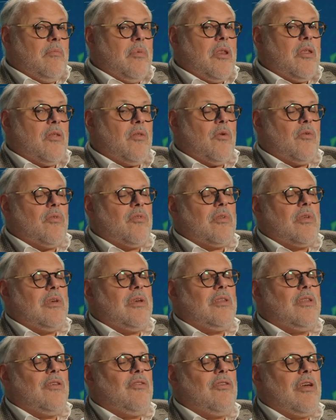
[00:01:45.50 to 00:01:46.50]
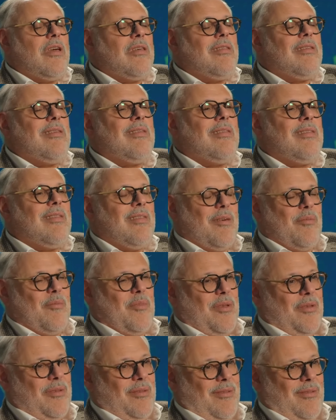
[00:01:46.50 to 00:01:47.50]
Березовский — это часть системы.
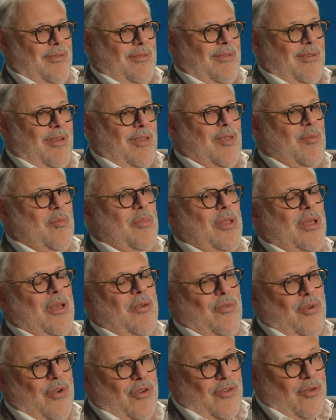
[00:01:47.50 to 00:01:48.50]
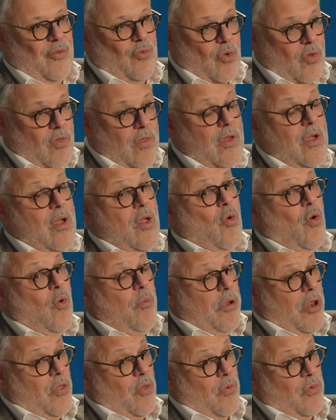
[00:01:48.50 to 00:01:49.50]
Это была и ваша. То есть
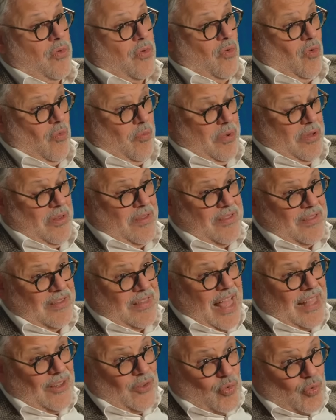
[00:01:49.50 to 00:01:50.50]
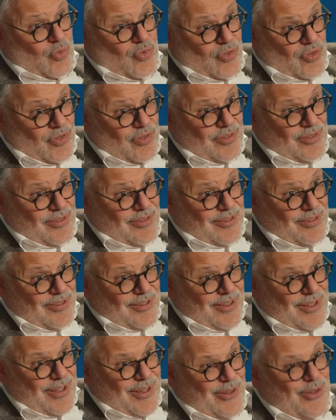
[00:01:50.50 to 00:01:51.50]
у Березовского был статус,
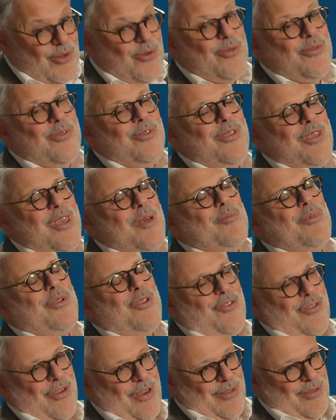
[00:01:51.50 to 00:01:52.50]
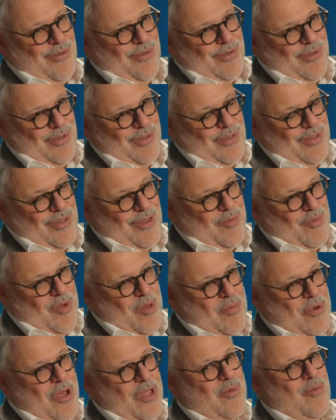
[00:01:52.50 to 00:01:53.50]
но он не был частью
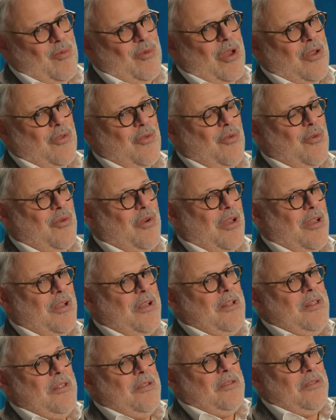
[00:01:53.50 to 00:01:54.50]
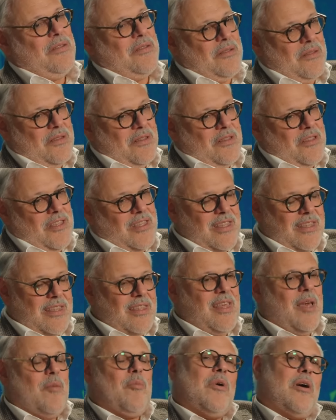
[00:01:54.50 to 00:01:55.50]
системы. И поэтому, как только
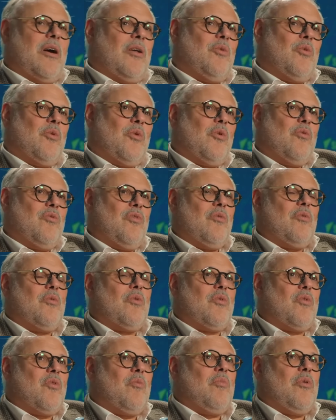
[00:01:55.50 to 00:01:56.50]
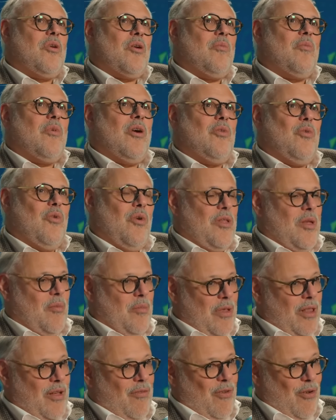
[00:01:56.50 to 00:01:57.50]
система, которую в 91 году
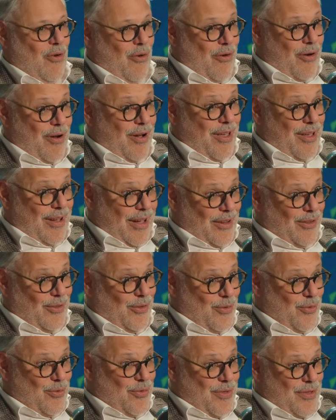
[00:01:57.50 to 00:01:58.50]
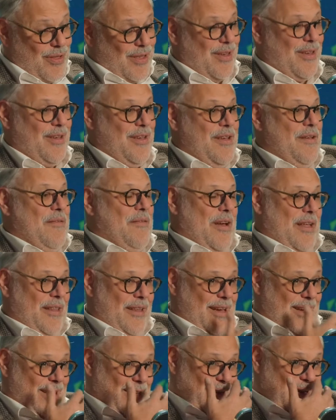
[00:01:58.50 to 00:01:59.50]
она была в легкой контузии,
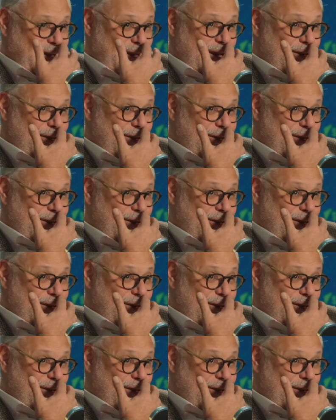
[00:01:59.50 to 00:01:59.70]
она